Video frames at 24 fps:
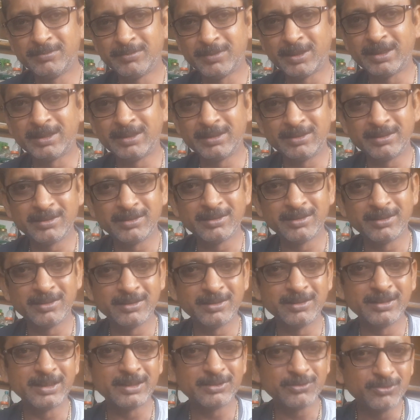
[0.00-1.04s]
বাড়ির
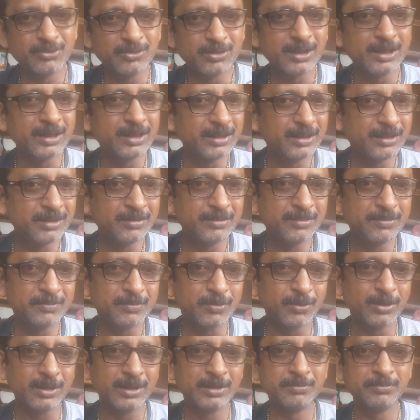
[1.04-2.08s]
একটুখানি
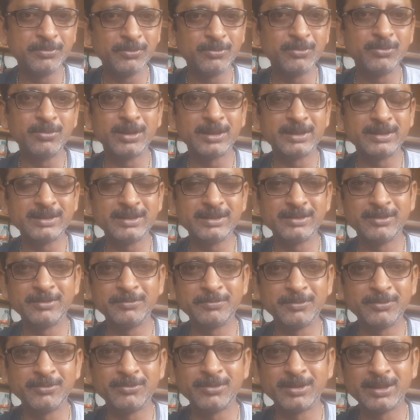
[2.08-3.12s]
পরেই পুকুর আছে ওই
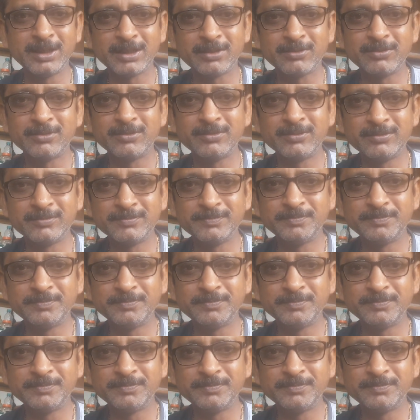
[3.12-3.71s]
পুকুরে এখন